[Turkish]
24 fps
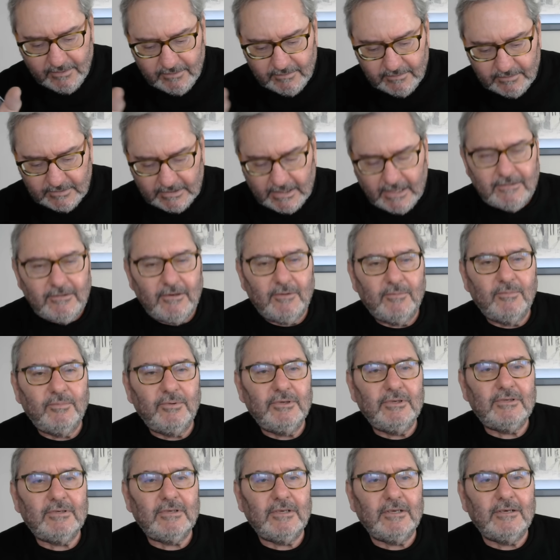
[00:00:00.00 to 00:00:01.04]
Zaten bu
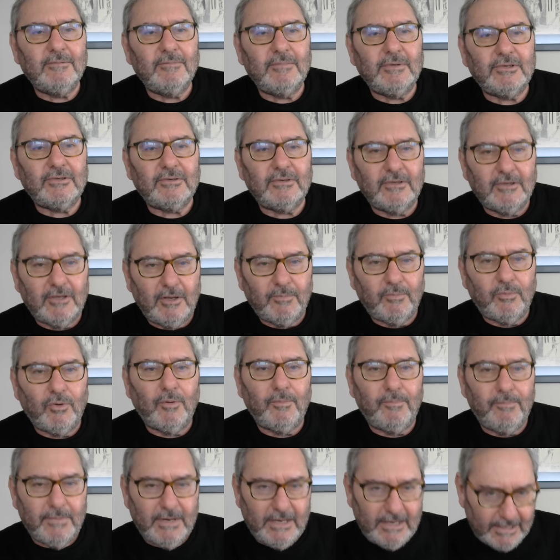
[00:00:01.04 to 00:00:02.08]
işlerin başında
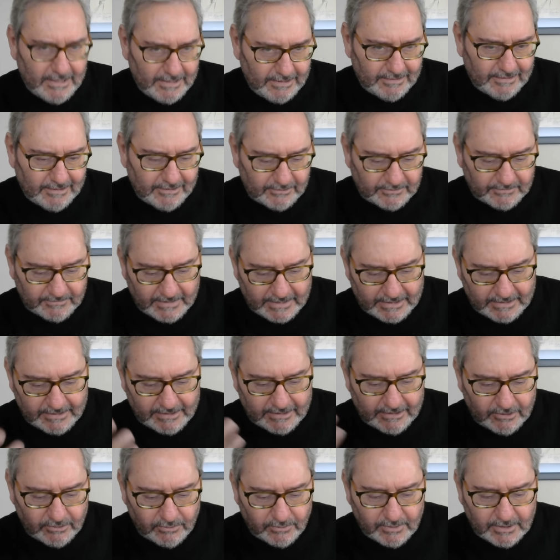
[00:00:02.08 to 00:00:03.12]
Bob Menendez var
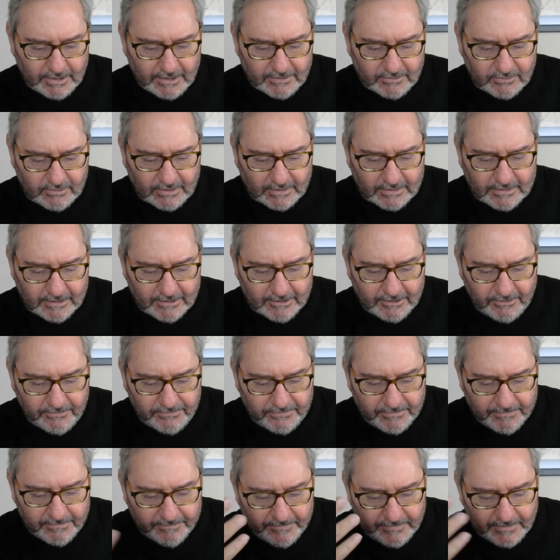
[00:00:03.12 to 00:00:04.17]
yine o alçak herif.